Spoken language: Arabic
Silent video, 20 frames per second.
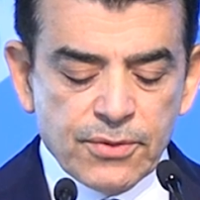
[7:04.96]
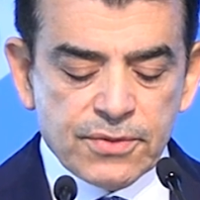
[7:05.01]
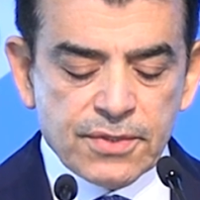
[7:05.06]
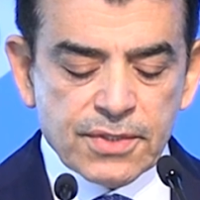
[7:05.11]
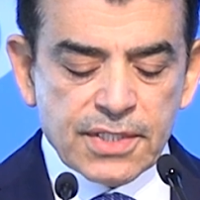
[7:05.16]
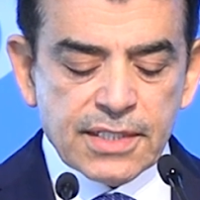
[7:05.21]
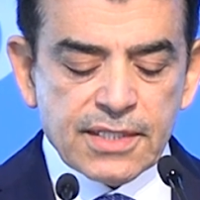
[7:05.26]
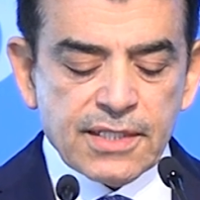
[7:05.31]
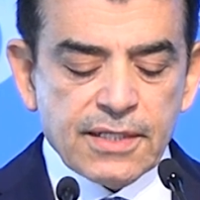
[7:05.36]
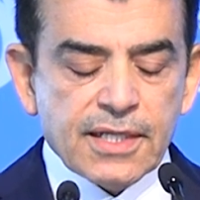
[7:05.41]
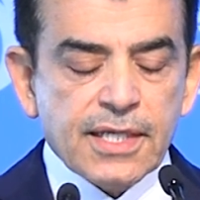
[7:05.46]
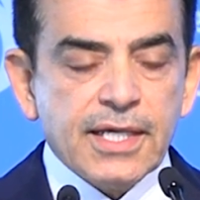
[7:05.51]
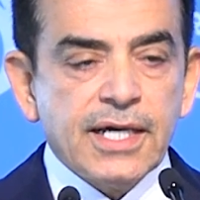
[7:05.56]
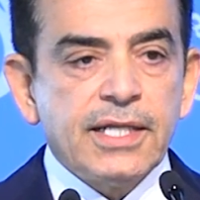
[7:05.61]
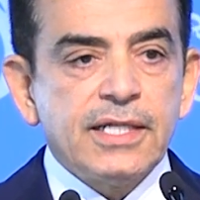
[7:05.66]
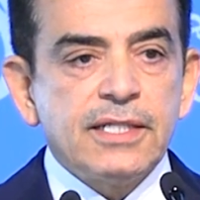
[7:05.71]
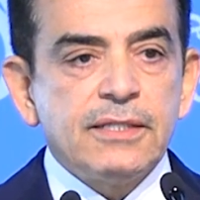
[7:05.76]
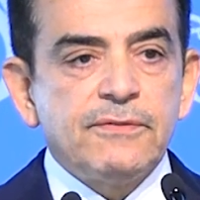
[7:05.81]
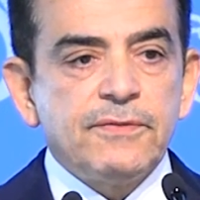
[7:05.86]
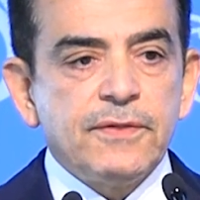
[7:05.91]
له تراثنا
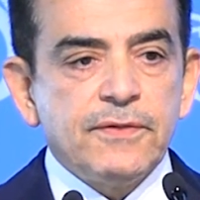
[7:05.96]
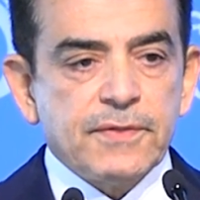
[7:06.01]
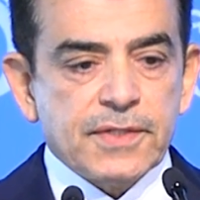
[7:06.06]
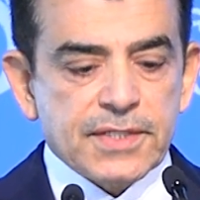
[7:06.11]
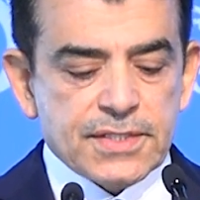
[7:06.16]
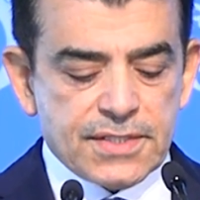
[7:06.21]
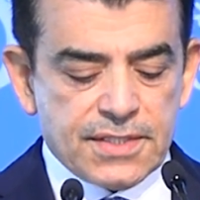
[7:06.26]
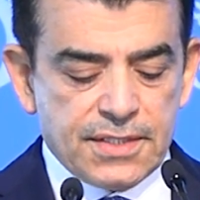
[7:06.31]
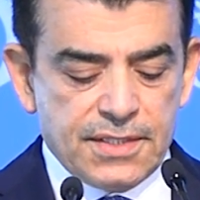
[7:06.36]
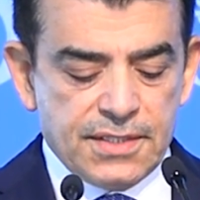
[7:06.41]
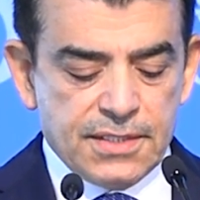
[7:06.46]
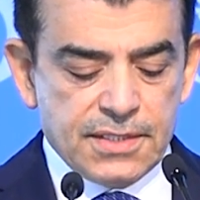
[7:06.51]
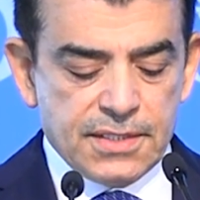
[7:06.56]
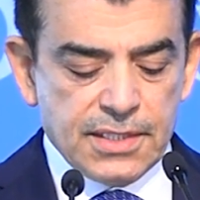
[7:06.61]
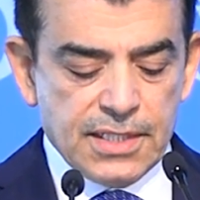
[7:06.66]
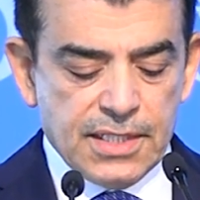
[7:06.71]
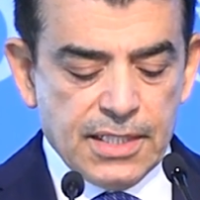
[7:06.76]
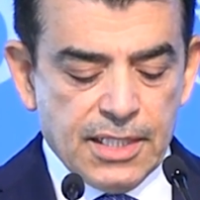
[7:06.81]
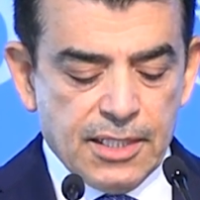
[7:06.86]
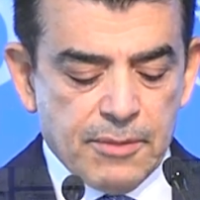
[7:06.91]
الخالد في فلسطين
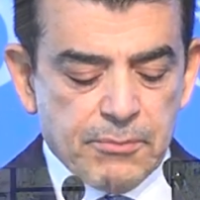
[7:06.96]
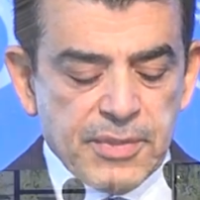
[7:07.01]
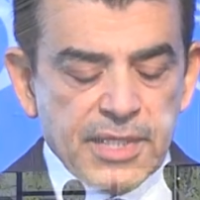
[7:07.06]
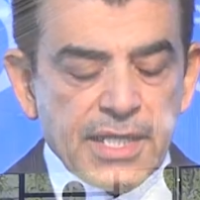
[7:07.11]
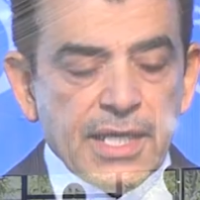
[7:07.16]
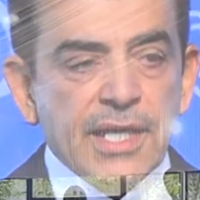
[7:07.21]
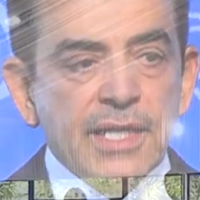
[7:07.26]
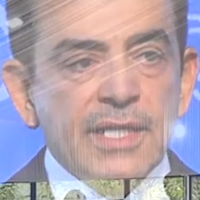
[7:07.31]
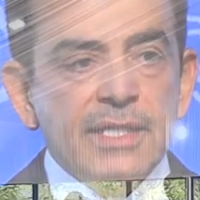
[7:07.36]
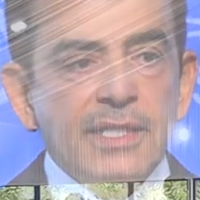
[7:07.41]
من